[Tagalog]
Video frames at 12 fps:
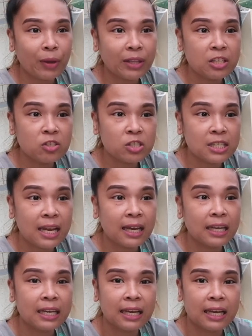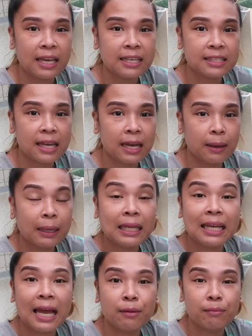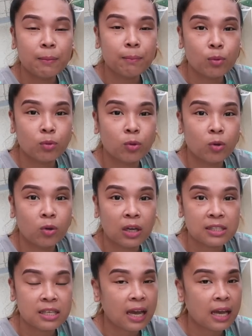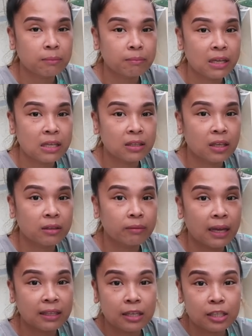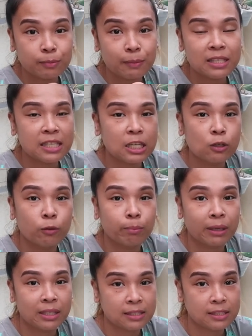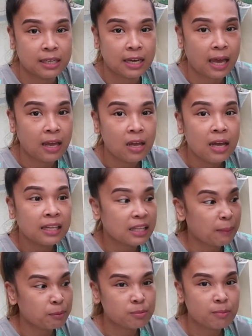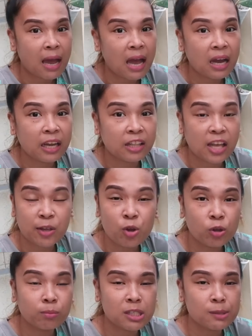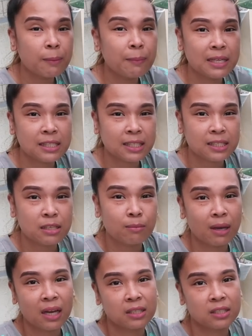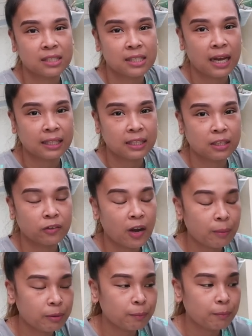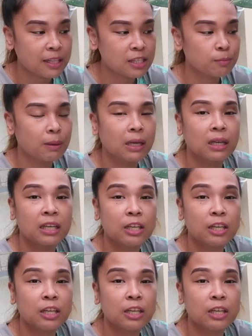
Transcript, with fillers: Pwede nyo silang ilagay sa ilalim ng puno kasi kahit mainit, at least may silong pa din sila. Tapos mahangin. Ayun, mas mabilis kasing maka-adjust ang ating rubber plants pag